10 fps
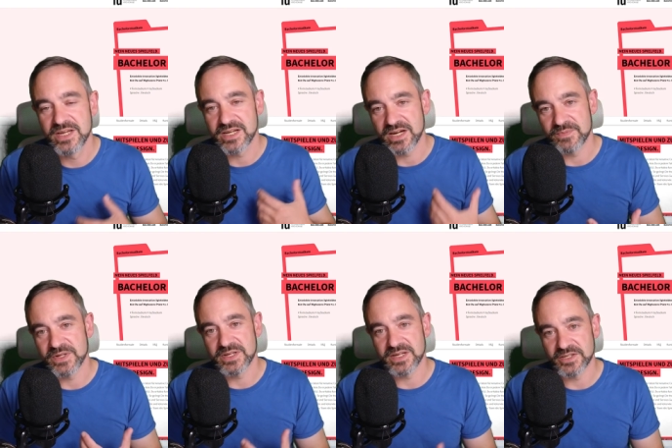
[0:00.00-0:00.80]
kann
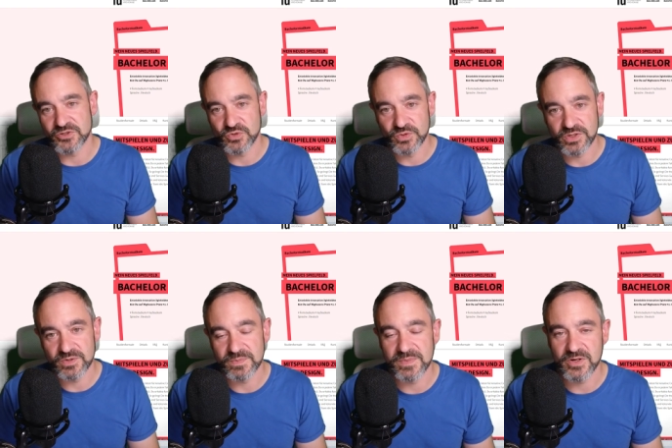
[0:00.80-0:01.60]
man ein
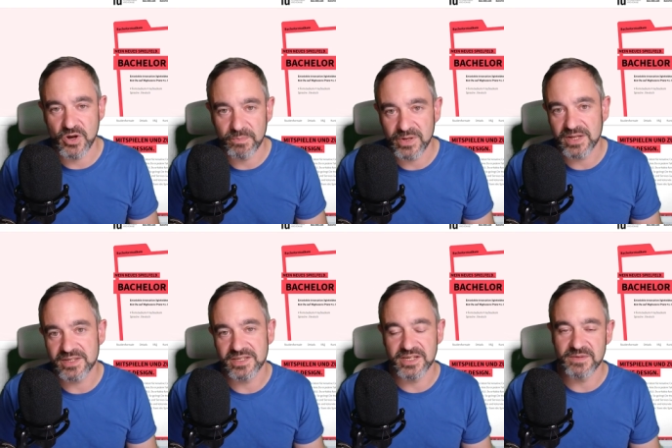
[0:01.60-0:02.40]
Studium komplett
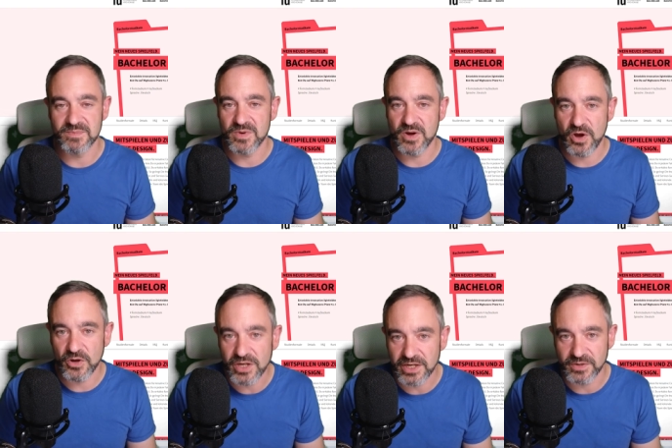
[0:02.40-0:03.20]
in einem
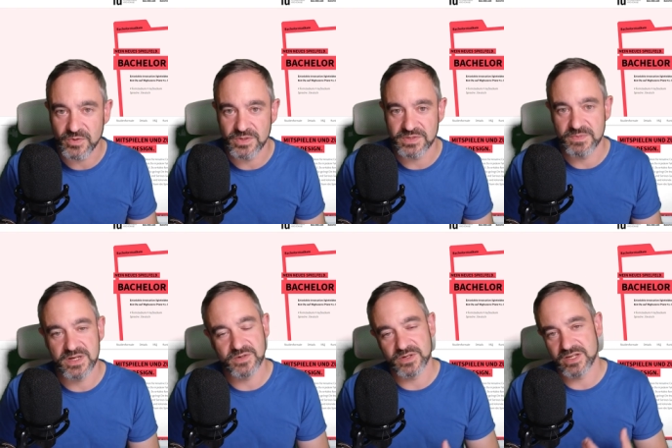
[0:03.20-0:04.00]
Online-Kurs
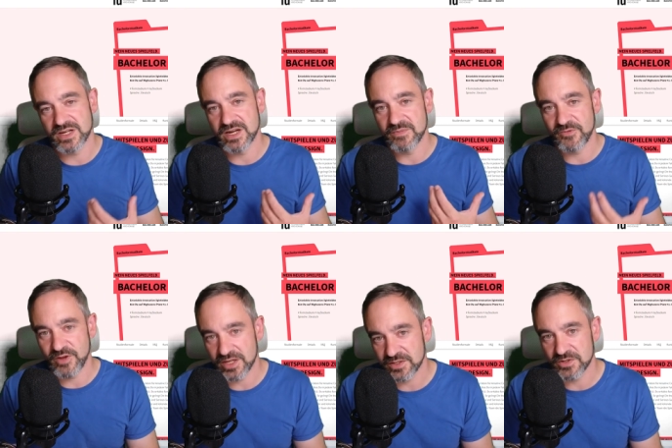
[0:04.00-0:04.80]
machen oder in einem
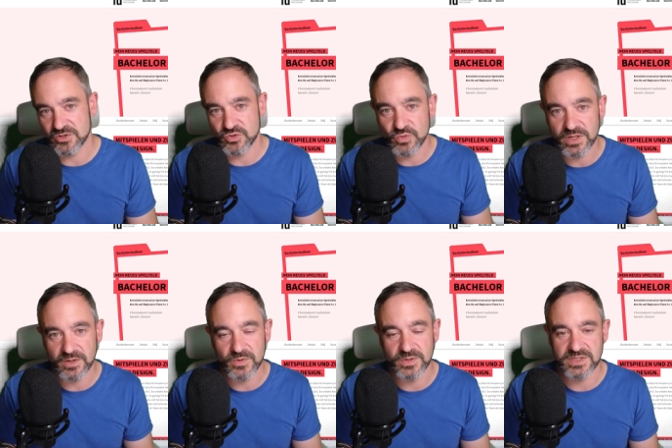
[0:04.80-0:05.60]

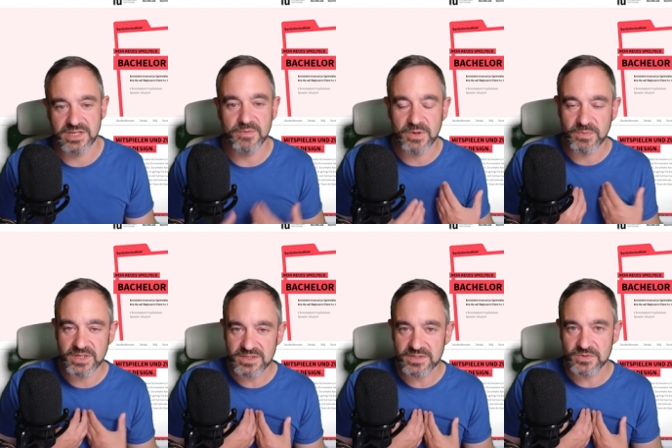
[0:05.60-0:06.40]
Fernstudienkurs. Denn bei
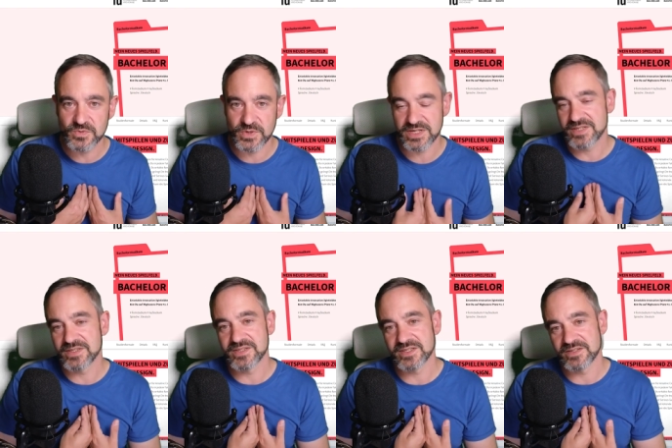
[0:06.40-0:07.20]
mir ist es so, ich
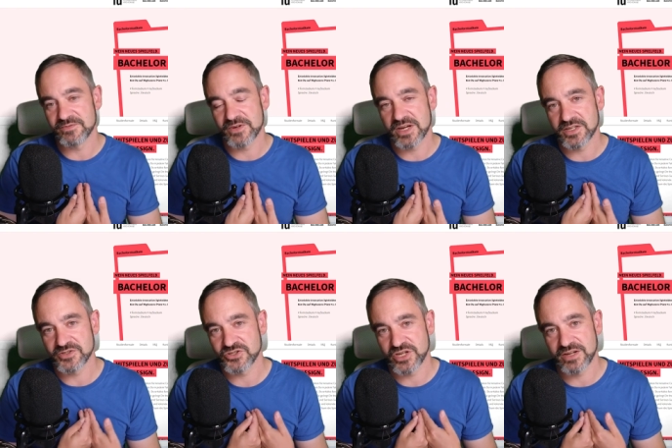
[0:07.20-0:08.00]
sitze in den
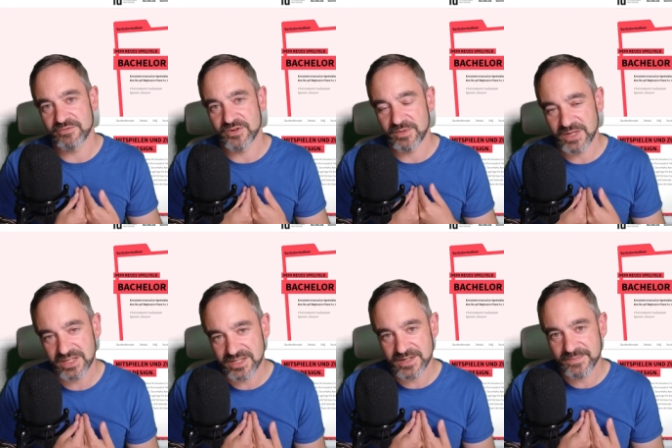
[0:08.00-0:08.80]
Vereinigten Staaten von
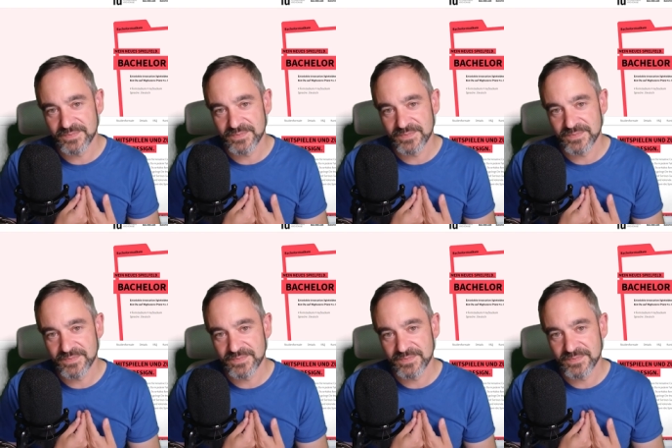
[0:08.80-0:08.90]
Amerika